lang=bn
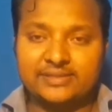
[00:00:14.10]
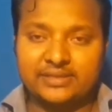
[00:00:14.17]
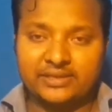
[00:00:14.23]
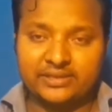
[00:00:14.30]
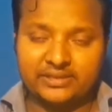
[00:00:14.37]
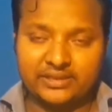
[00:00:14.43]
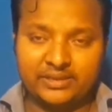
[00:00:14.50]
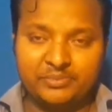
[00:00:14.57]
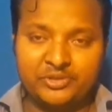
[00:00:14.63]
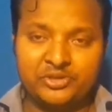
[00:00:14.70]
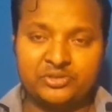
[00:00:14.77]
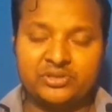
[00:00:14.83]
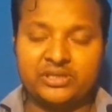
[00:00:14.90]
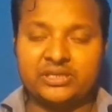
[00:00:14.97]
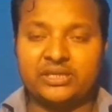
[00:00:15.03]
আজকের এই
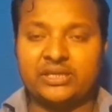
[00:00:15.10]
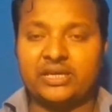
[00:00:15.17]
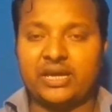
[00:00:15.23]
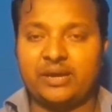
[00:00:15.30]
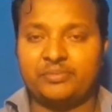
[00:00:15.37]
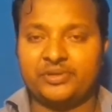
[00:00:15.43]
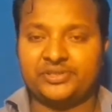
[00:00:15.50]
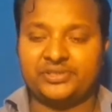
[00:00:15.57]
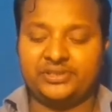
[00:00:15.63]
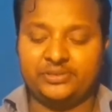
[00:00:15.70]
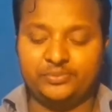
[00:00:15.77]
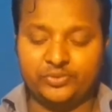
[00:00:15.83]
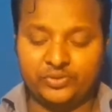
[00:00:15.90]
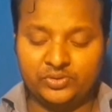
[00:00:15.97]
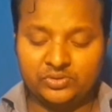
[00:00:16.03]
ভিডিও থেকে আমরা
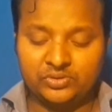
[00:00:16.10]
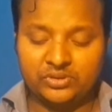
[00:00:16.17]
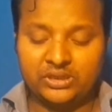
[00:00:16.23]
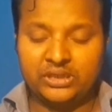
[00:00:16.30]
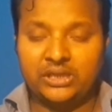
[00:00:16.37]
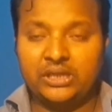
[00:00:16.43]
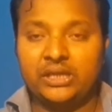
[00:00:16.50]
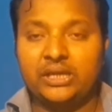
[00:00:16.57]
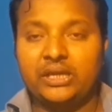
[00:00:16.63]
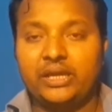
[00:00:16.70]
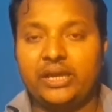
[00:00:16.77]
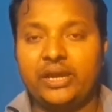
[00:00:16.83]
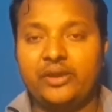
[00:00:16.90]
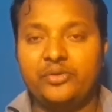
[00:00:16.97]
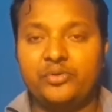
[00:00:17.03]
শিখব
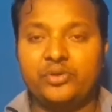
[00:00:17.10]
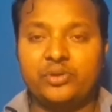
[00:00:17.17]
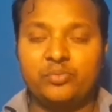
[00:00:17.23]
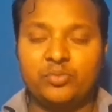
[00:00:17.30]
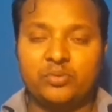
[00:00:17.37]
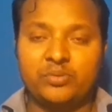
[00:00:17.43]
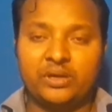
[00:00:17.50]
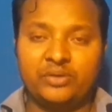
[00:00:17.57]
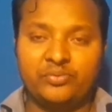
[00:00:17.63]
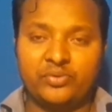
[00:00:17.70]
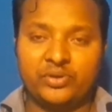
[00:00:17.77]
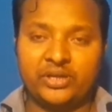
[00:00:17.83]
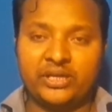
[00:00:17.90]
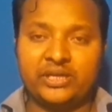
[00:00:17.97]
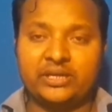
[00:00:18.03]
অ্যান্ড্রয়েড মোবাইল
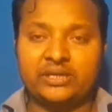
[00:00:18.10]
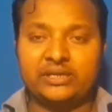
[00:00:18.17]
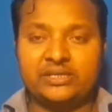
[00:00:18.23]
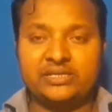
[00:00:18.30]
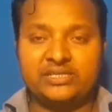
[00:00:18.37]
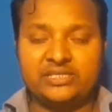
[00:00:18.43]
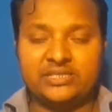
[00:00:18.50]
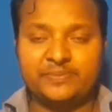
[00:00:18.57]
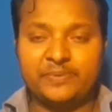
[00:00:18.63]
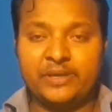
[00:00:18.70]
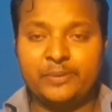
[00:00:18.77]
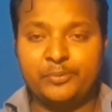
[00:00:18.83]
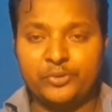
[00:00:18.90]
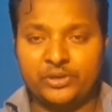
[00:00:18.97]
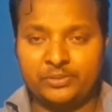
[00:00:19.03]
ফোনের
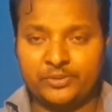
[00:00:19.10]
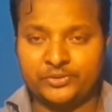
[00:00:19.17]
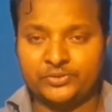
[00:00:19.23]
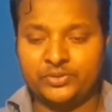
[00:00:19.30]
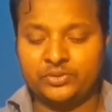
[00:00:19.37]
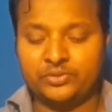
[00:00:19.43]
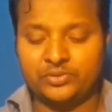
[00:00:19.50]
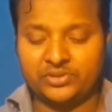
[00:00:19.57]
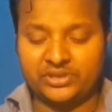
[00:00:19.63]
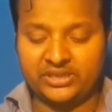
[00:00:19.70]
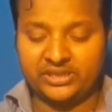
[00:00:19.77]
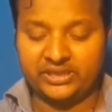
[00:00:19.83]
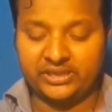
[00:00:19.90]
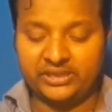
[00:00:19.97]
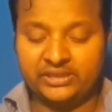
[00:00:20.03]
ডিসপ্লে পরিবর্তন
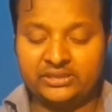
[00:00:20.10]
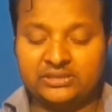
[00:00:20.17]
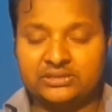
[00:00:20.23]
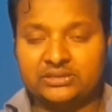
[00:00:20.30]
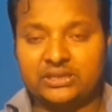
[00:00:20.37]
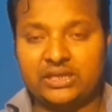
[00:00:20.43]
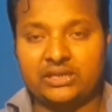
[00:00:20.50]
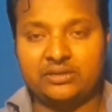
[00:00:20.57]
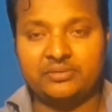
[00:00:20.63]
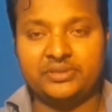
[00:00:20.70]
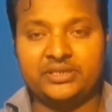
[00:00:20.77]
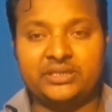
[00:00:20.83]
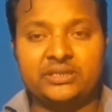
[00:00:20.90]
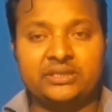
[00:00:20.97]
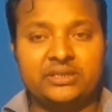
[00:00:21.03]
করতে গেলে
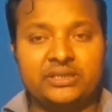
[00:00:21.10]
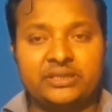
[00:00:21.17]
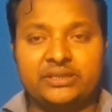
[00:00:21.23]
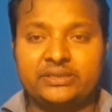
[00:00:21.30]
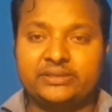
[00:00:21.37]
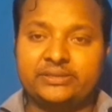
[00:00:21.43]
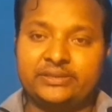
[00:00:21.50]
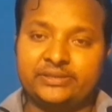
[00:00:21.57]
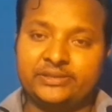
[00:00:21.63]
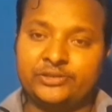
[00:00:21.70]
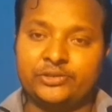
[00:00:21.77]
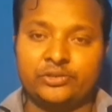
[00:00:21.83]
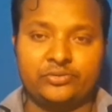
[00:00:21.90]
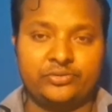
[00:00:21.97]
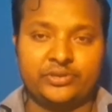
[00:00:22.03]
আমাদের কী
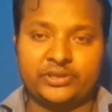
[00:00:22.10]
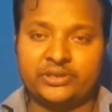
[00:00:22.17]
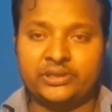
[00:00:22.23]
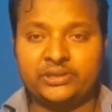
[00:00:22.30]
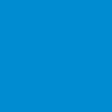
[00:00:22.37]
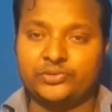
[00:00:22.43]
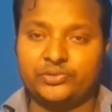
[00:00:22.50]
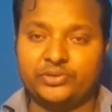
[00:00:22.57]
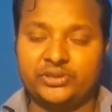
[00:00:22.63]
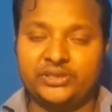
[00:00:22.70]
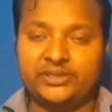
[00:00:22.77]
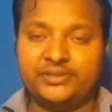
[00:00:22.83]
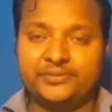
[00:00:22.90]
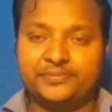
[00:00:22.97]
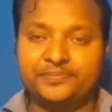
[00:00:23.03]
কী স্মরণ রাখা জরুরি